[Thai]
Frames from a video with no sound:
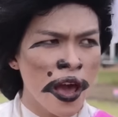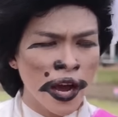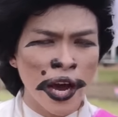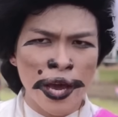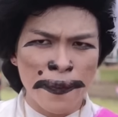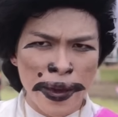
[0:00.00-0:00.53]
เค
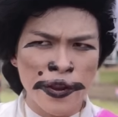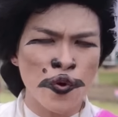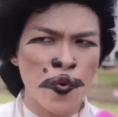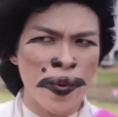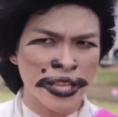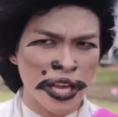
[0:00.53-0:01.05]
ยเป็นอ
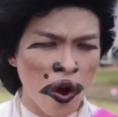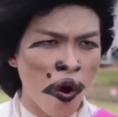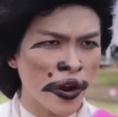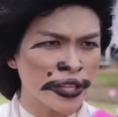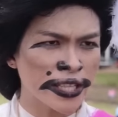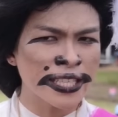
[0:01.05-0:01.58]
ยู่มาแต่ก่อ
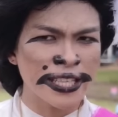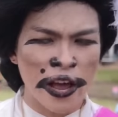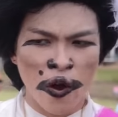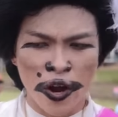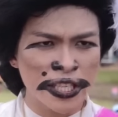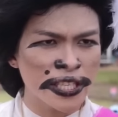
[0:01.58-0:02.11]
นตั้งแต่
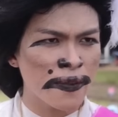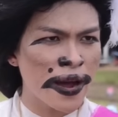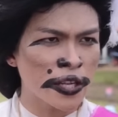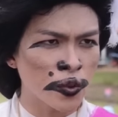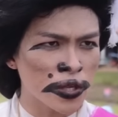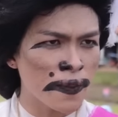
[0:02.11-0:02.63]
ก่อนที่จะมา
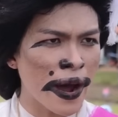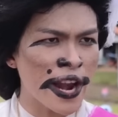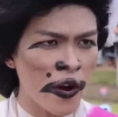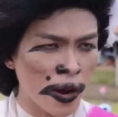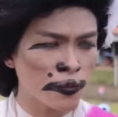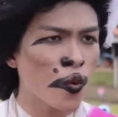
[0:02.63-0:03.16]
สุขสบาย
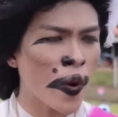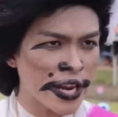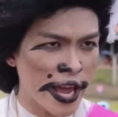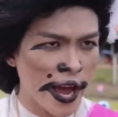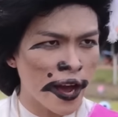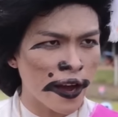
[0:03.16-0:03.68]
เท่ากับทุกวัน
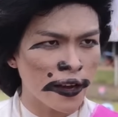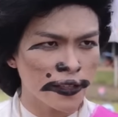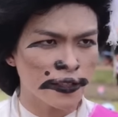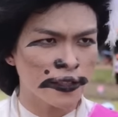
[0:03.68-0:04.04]
นี้ค่ะ